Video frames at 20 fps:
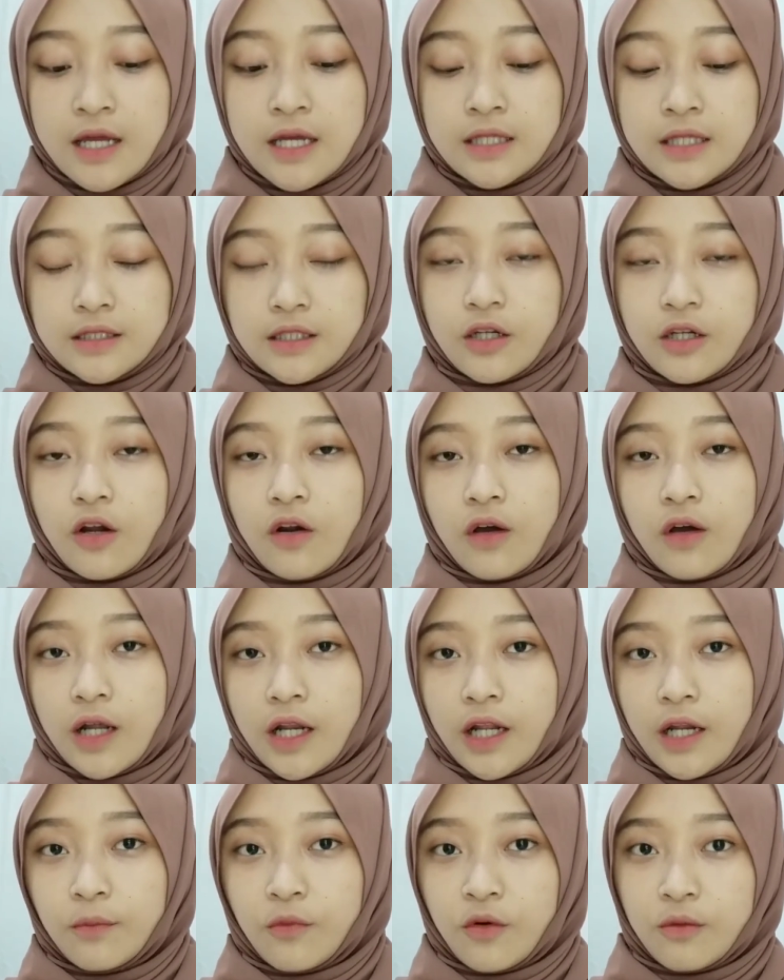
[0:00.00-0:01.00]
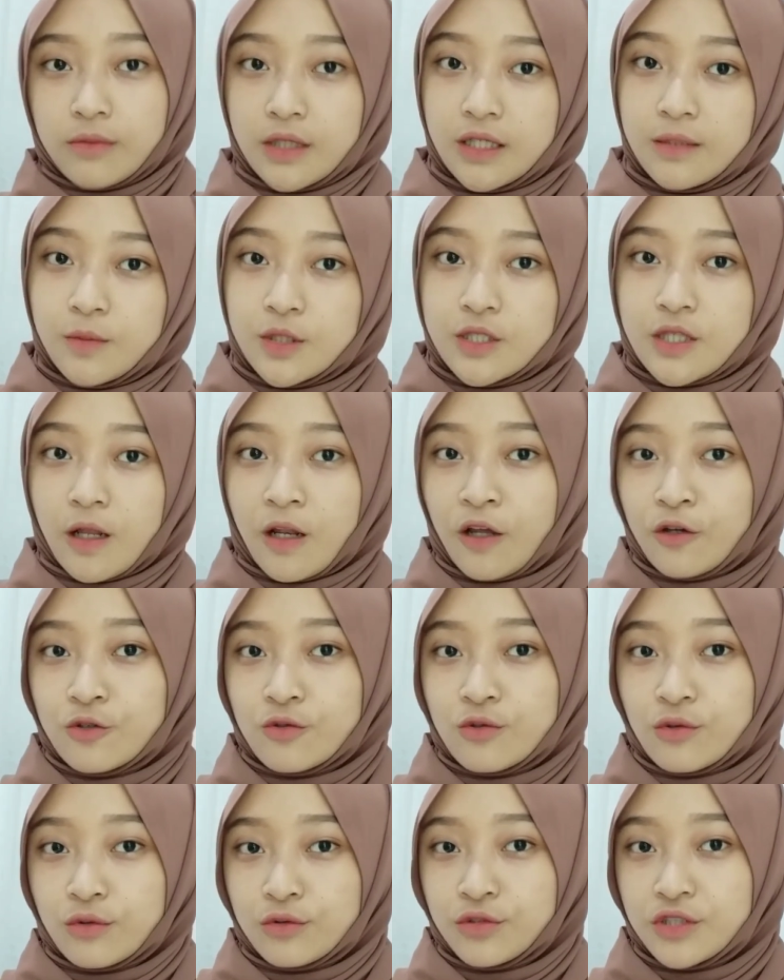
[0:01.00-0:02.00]
jadi kalau kalian mau beli bisa langsung
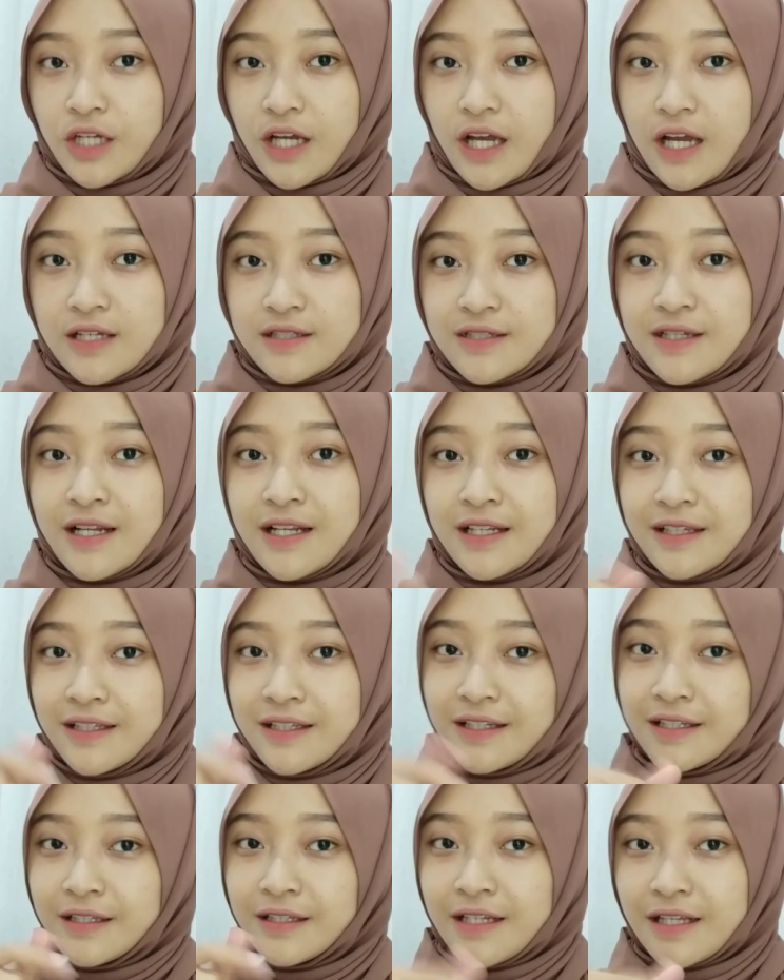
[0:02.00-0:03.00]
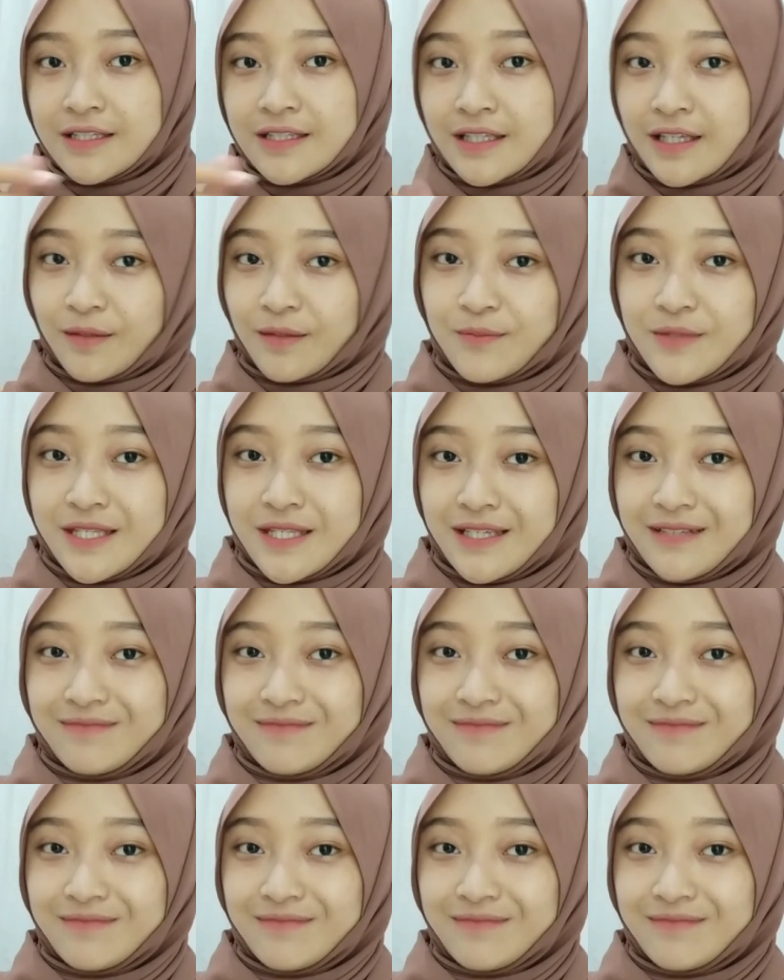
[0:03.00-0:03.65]
cek aja linknya di deskripsi